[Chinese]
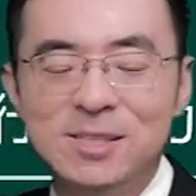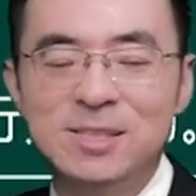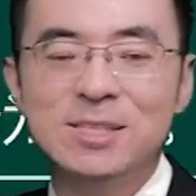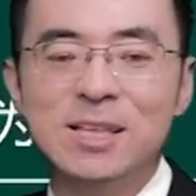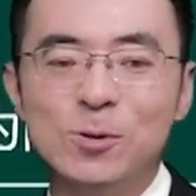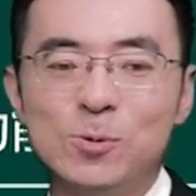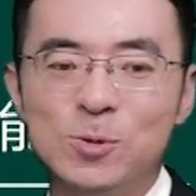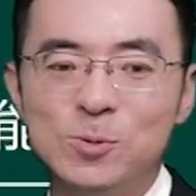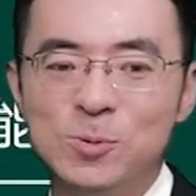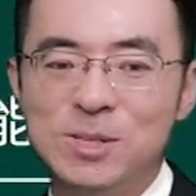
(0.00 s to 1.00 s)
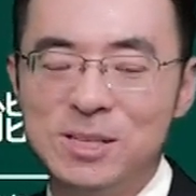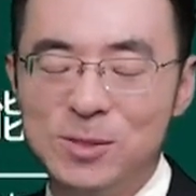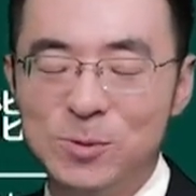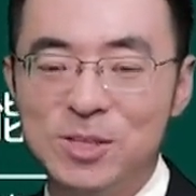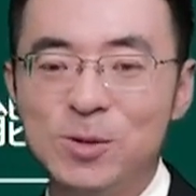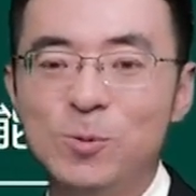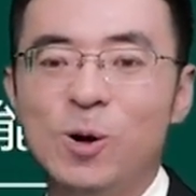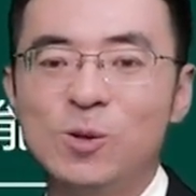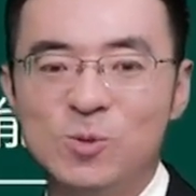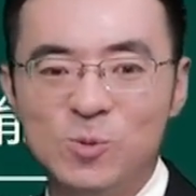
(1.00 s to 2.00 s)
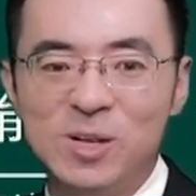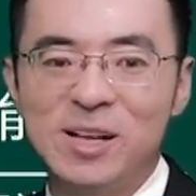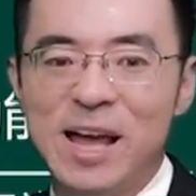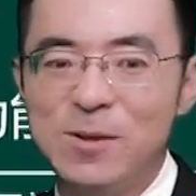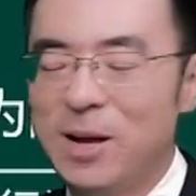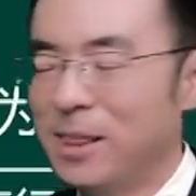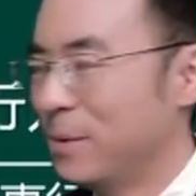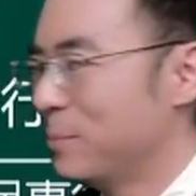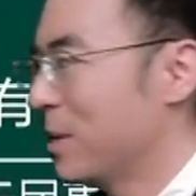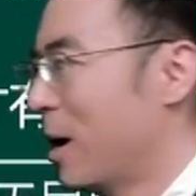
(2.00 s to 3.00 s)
自己劳动收入已经作为生活主要来源了。